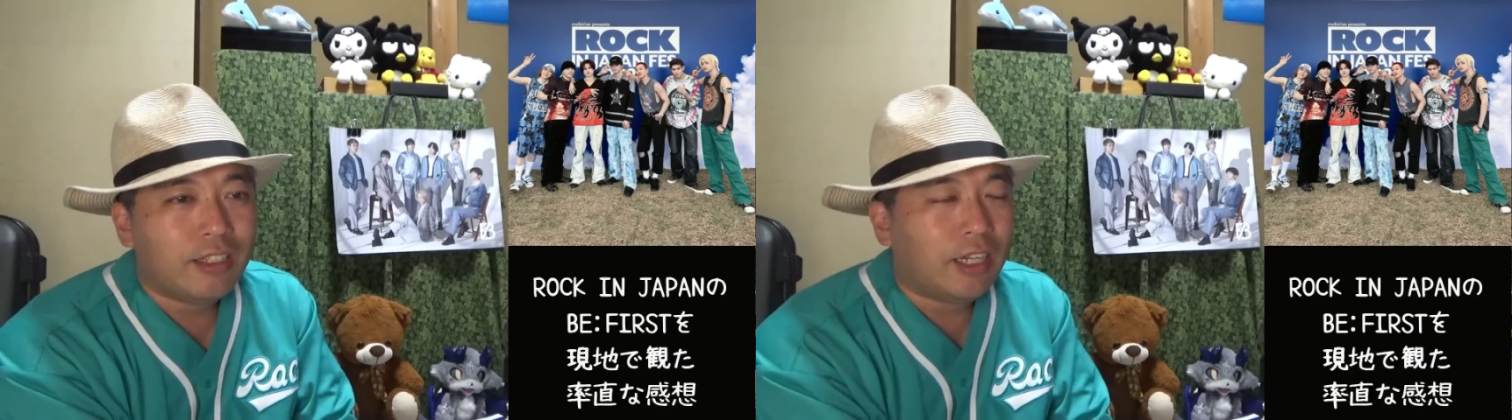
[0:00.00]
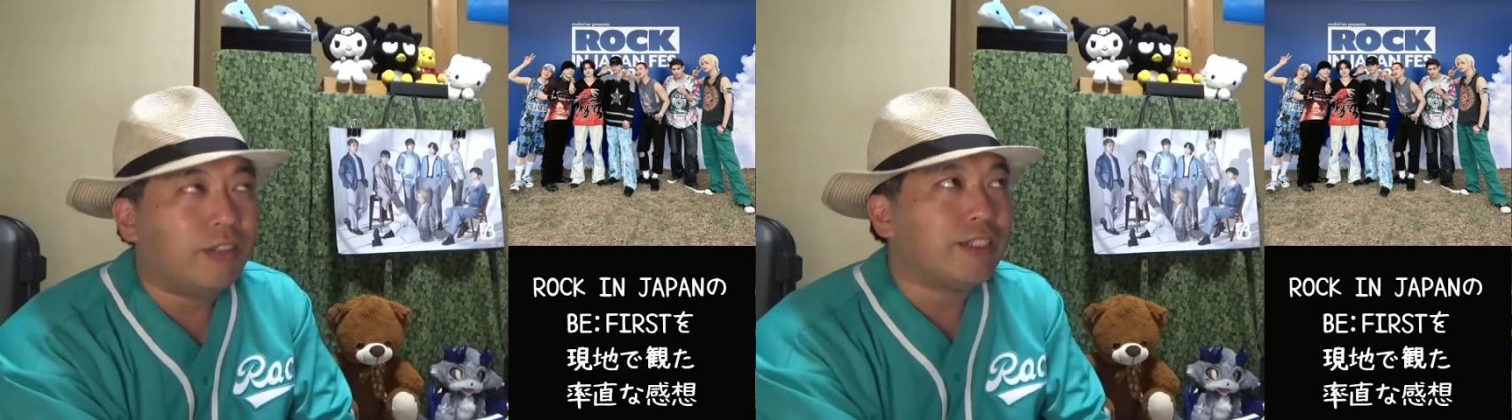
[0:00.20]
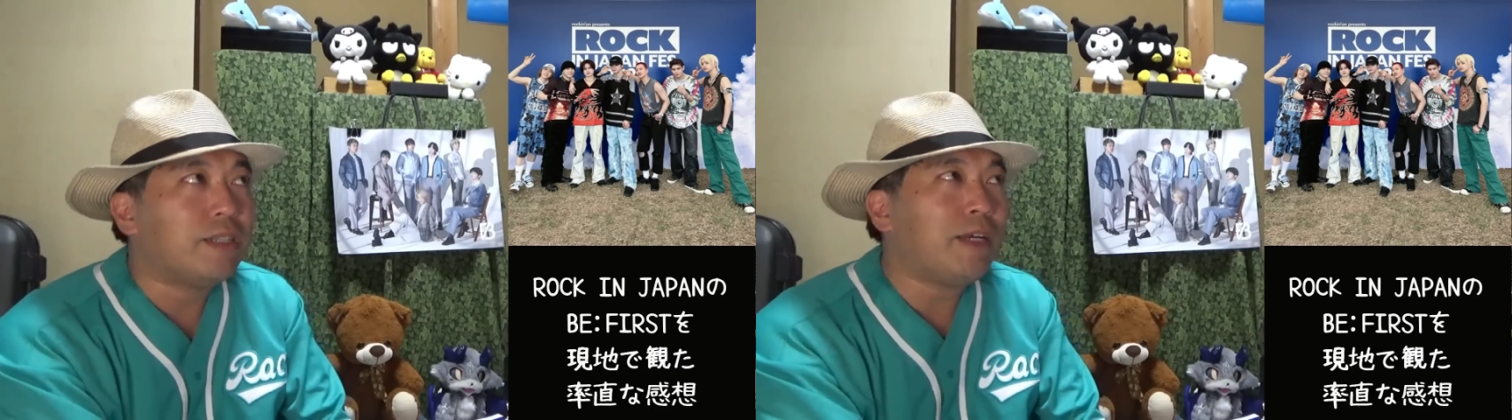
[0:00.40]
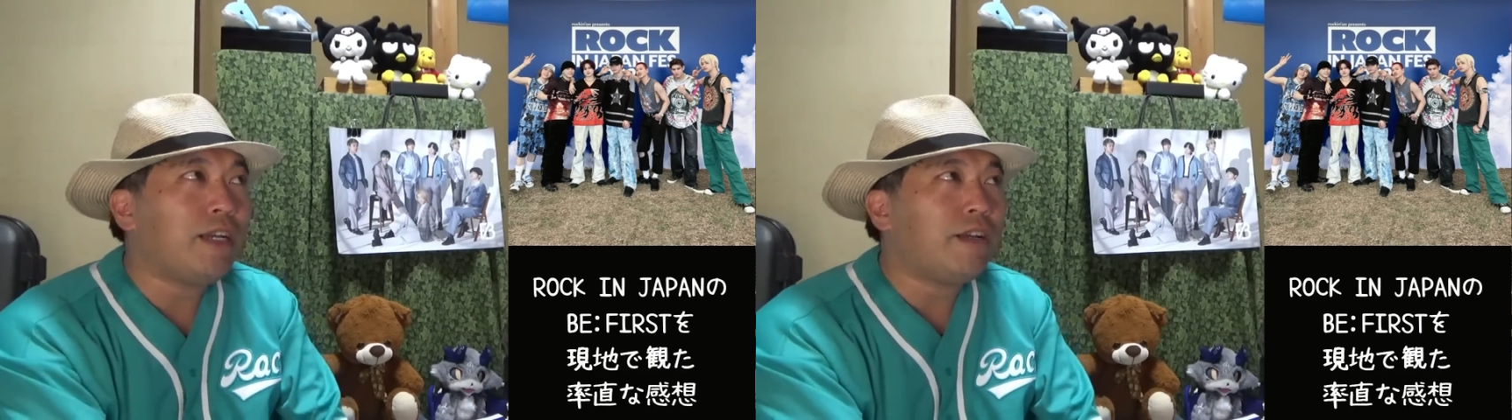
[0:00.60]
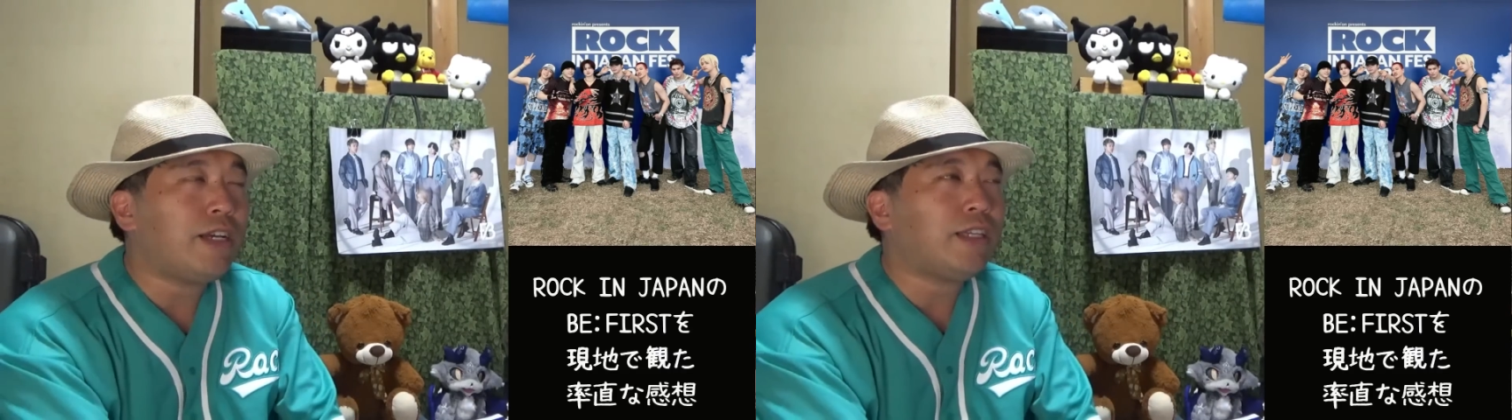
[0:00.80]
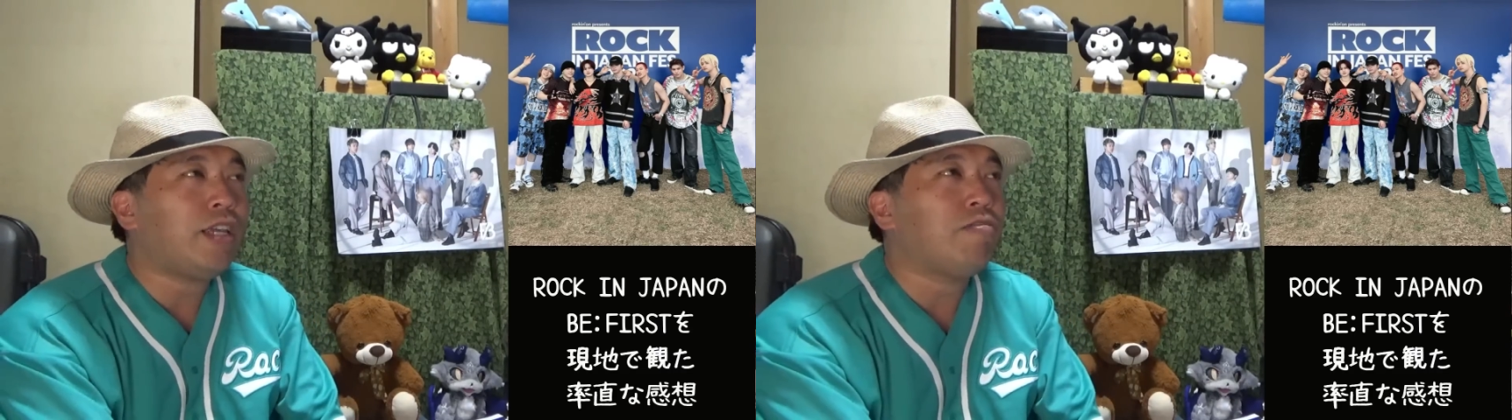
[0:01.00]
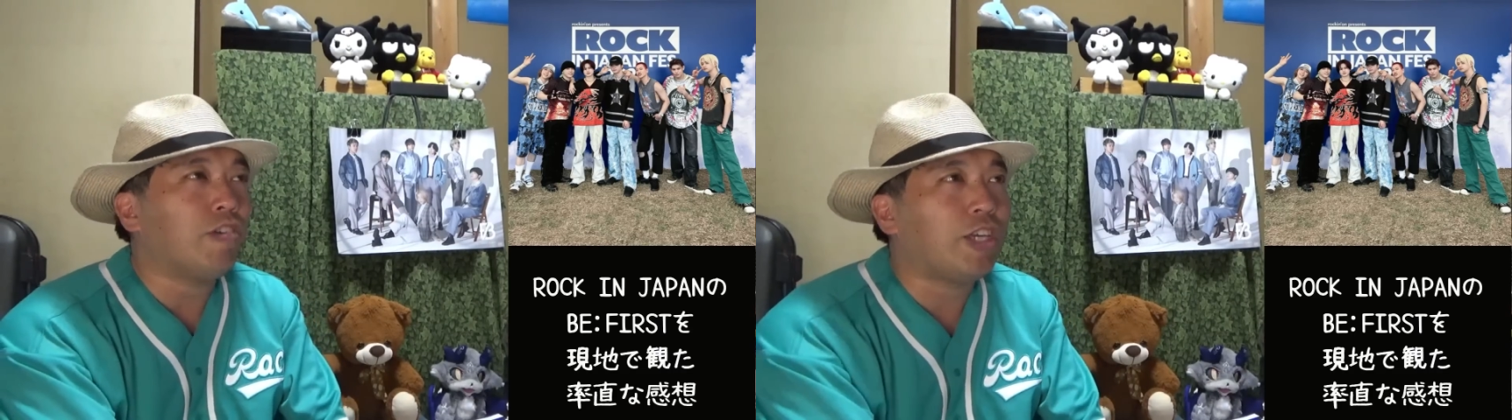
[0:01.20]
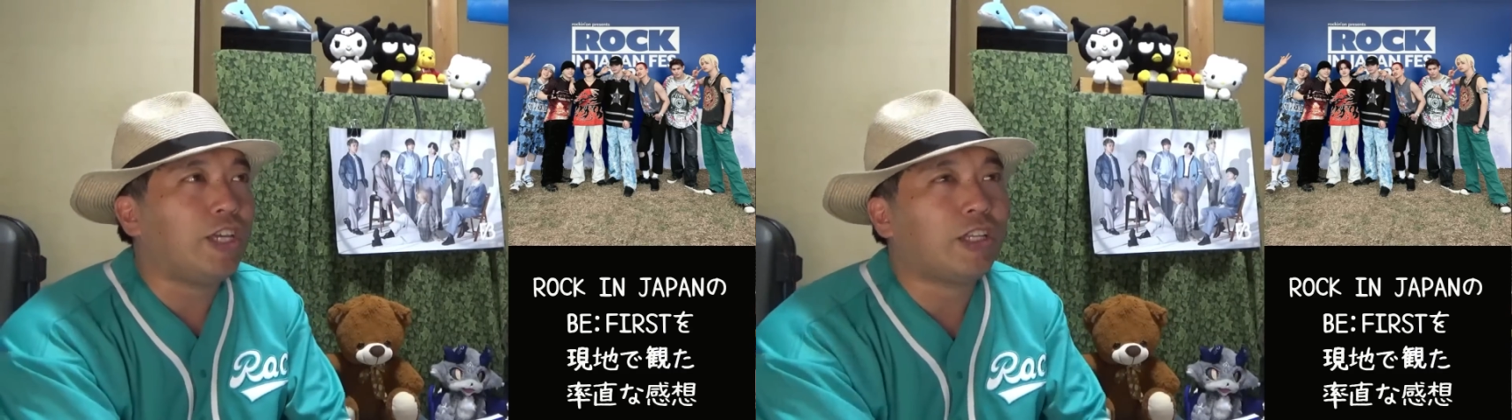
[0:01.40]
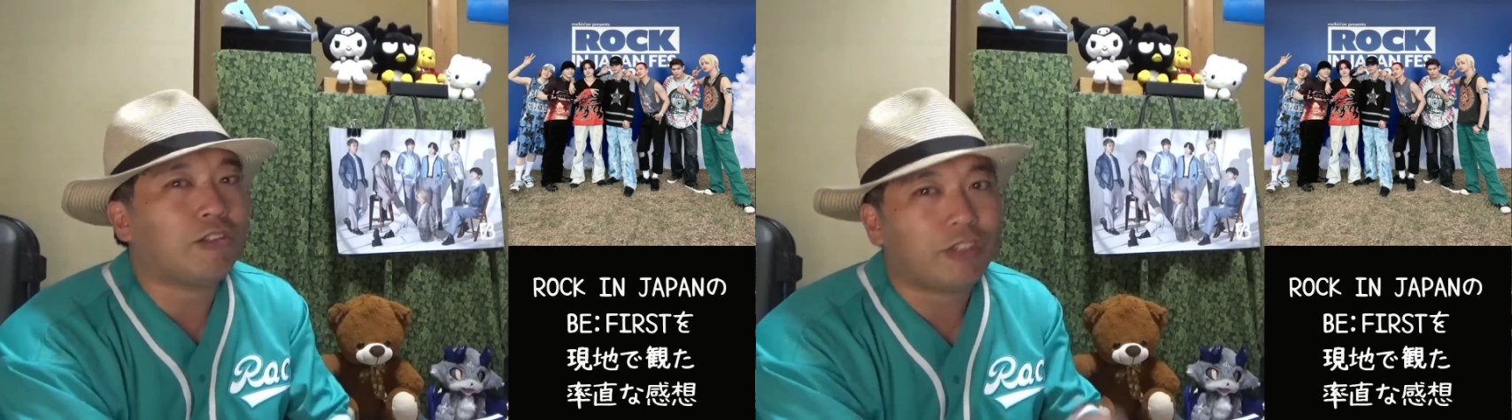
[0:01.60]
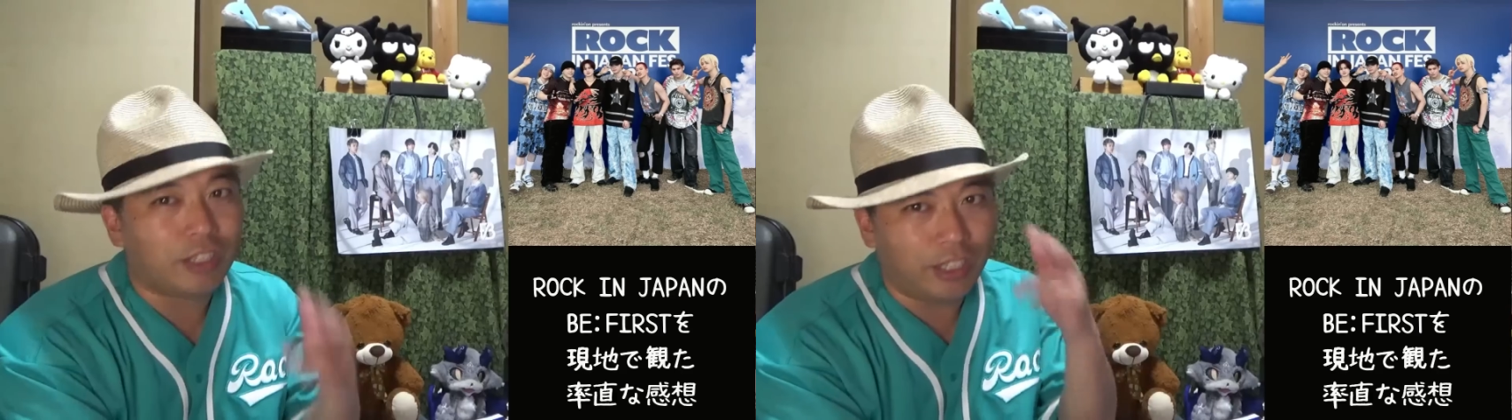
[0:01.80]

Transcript: あのねスマイルアゲインを聞いた時